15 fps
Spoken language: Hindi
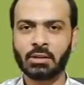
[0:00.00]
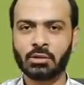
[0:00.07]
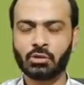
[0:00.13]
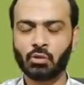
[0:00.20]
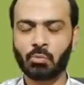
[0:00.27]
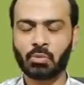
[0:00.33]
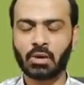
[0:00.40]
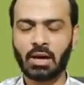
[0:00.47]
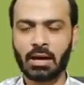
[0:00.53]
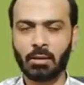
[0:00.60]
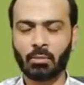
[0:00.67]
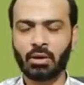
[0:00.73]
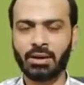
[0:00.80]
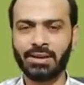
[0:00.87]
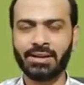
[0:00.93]
जो
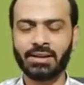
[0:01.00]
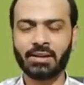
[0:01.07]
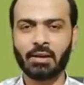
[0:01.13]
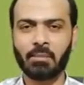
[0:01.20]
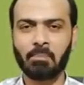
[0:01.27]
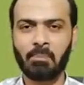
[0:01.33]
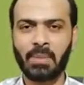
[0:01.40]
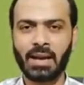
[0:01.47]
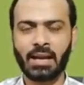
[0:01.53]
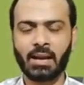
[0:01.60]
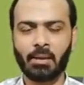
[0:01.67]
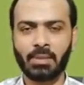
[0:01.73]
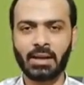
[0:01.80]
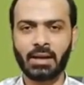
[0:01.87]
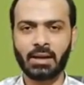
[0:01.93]
कार्बोहाइड्रेट का पहला
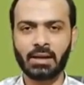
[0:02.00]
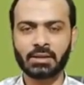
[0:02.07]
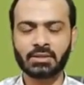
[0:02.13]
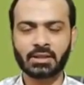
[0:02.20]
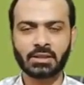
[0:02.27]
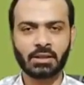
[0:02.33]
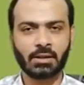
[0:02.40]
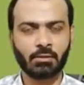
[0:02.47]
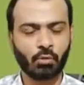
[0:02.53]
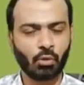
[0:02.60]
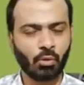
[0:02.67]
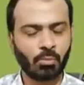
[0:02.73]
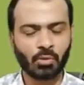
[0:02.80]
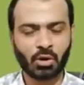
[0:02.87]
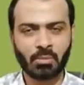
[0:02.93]
पहला लेक्चर था वो
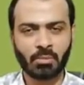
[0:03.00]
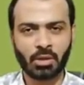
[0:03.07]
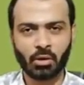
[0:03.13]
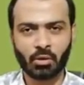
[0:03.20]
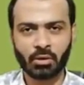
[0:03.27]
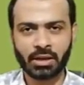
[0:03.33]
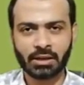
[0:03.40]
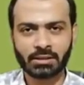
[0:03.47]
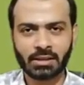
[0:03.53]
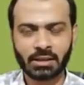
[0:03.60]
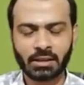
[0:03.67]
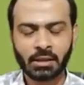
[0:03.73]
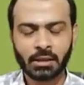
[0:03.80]
मुकम्मल हो गया था